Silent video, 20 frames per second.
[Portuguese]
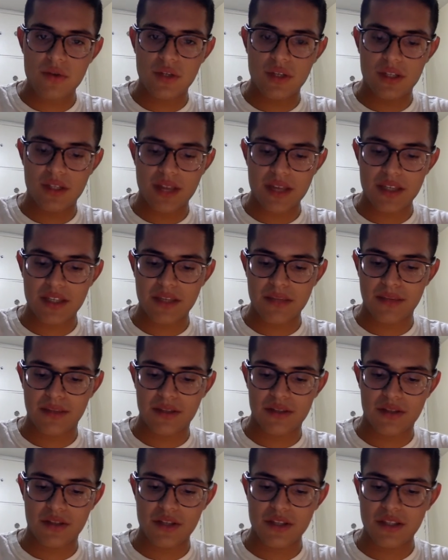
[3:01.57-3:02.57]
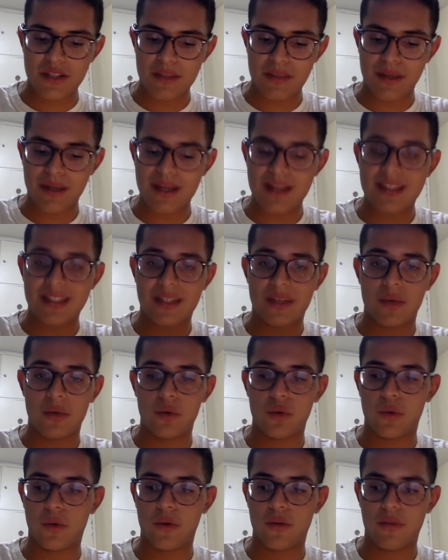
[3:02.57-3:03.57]
de disseminação
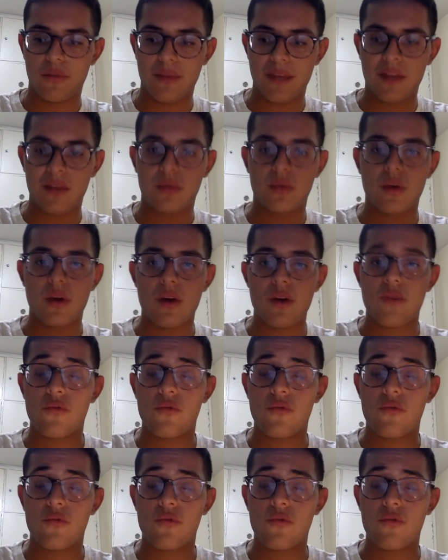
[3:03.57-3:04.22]
do movimento